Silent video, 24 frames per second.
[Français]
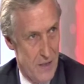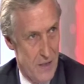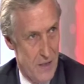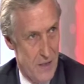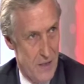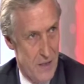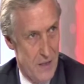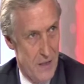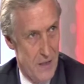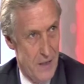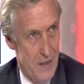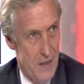
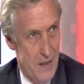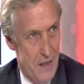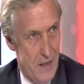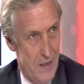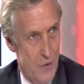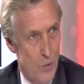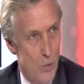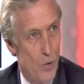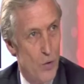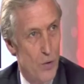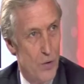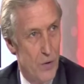assez
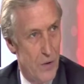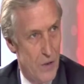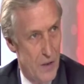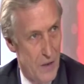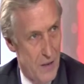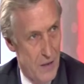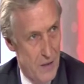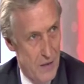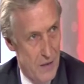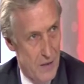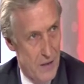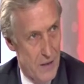lourde
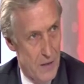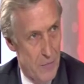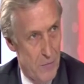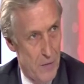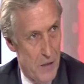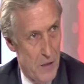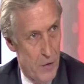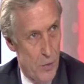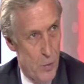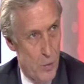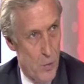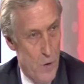d'être
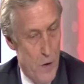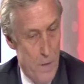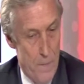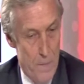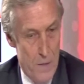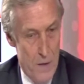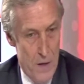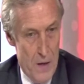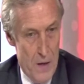maire de Rouen.